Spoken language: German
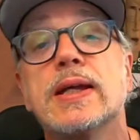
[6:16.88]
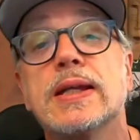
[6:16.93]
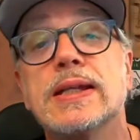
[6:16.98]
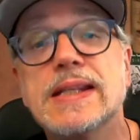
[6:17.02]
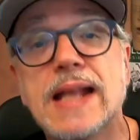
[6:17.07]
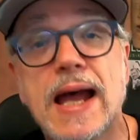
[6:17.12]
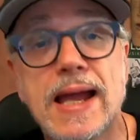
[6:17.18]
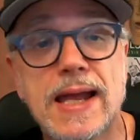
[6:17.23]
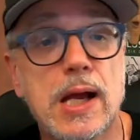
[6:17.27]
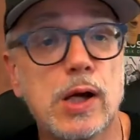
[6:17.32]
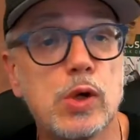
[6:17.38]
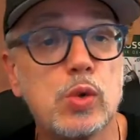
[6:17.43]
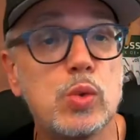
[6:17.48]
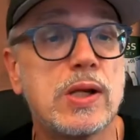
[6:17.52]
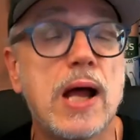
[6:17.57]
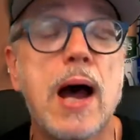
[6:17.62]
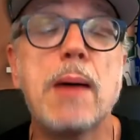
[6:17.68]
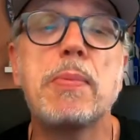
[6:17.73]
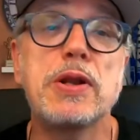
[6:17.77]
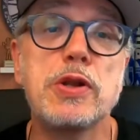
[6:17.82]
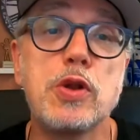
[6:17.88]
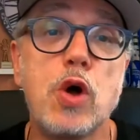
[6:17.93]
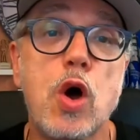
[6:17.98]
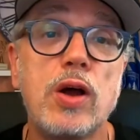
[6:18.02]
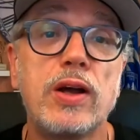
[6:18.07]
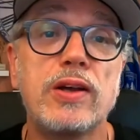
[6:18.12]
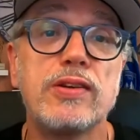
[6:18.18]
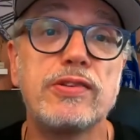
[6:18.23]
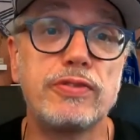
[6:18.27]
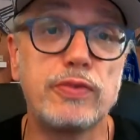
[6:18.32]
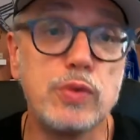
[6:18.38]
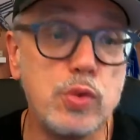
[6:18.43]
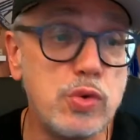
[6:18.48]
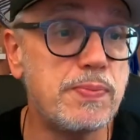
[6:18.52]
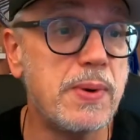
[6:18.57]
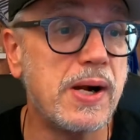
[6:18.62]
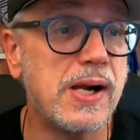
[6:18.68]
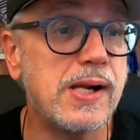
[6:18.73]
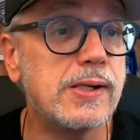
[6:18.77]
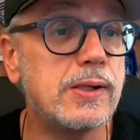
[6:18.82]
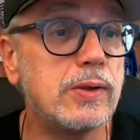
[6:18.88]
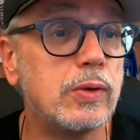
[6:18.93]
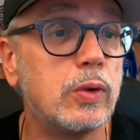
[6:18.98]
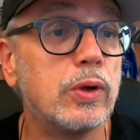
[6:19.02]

Naja, gut, aber noch ist Fußball.